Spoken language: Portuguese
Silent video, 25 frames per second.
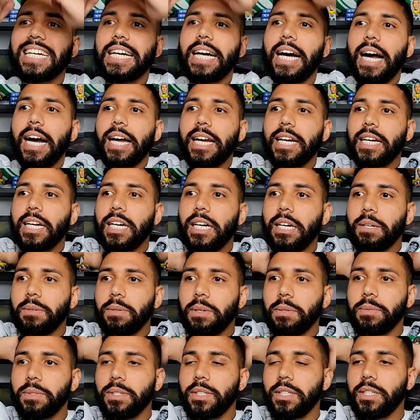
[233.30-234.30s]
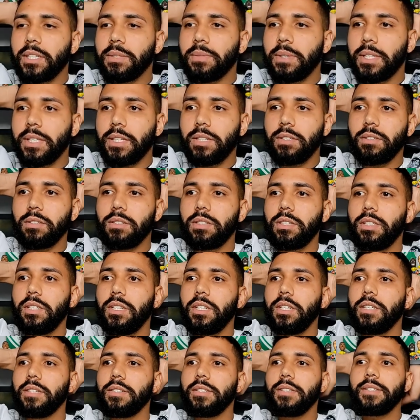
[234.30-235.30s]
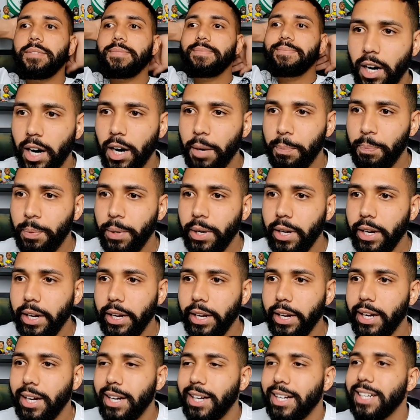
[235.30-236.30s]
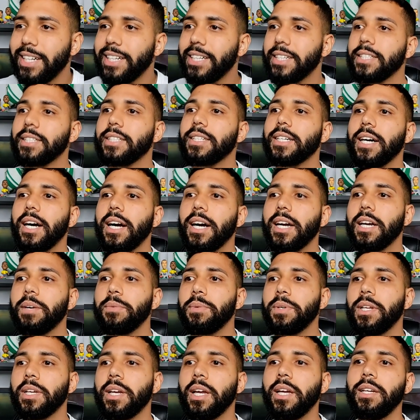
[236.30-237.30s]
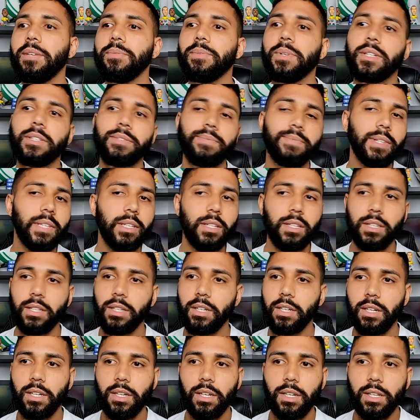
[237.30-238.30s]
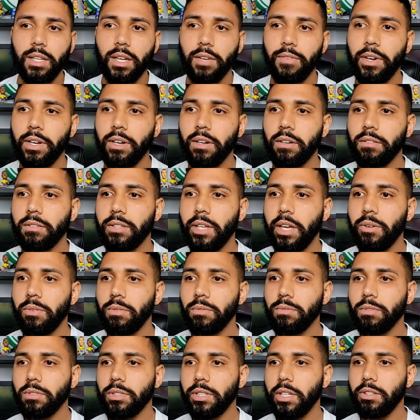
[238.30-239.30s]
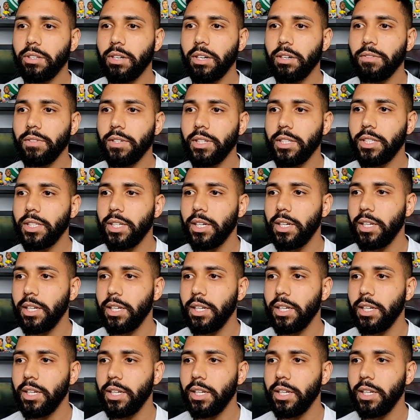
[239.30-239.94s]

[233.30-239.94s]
caramba, mano, Mateuzinho. Carpinha! Caramba, ninguém, mano. Tá vendo? Não tem um centroavante